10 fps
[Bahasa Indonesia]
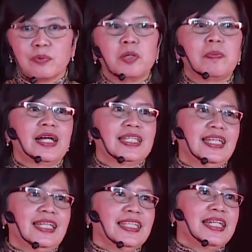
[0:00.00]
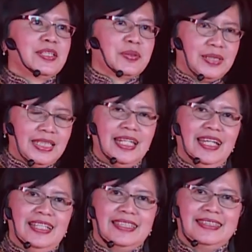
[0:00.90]
wolbachianya atau tidak.
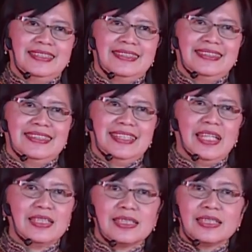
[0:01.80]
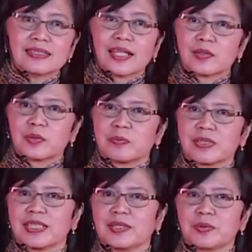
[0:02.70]
Ya, jadi satu
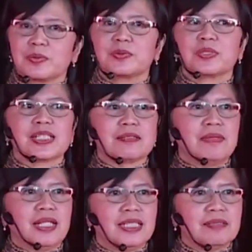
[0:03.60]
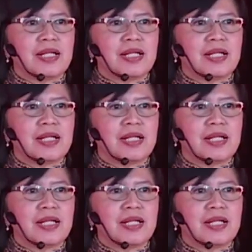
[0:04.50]
persatu juga kembali